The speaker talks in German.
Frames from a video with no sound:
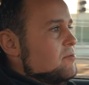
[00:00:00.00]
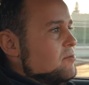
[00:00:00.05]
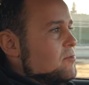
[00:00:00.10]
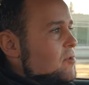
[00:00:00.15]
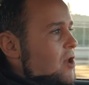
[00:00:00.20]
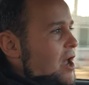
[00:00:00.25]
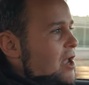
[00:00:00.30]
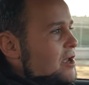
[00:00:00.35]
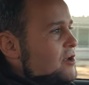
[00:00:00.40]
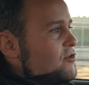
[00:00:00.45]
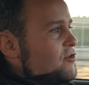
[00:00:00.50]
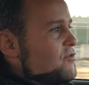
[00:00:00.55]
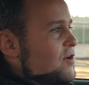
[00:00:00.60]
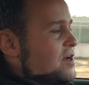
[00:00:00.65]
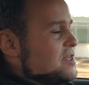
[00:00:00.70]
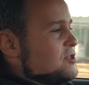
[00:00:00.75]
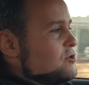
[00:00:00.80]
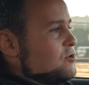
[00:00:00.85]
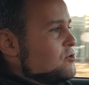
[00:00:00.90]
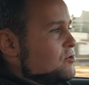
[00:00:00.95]
Na, eigentlich
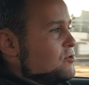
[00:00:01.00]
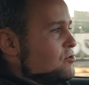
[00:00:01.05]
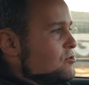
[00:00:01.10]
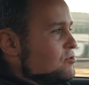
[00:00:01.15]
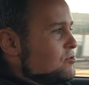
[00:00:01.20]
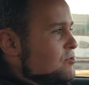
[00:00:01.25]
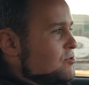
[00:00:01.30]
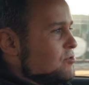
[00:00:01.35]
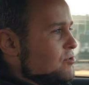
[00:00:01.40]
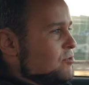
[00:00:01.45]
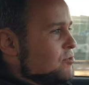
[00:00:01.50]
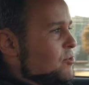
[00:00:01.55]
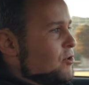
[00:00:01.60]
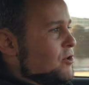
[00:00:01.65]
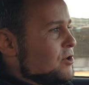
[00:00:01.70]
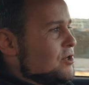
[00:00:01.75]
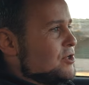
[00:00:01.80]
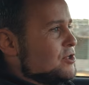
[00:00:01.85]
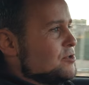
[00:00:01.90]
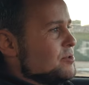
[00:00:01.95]
fast auch
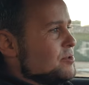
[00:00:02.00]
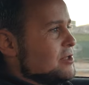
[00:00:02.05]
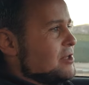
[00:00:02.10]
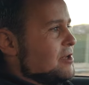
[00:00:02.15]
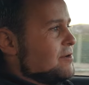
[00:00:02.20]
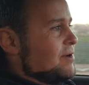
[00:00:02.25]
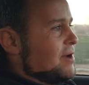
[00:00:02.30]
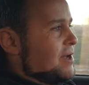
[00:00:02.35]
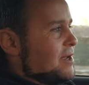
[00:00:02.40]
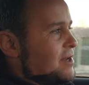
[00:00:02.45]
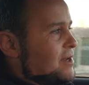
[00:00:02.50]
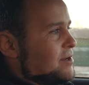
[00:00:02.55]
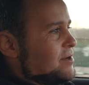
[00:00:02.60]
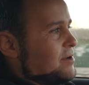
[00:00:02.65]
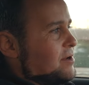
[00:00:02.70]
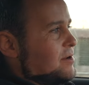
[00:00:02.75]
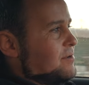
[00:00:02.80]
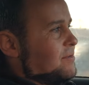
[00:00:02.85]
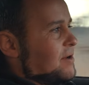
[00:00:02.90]
unmöglich ja. mittlerweile, ne?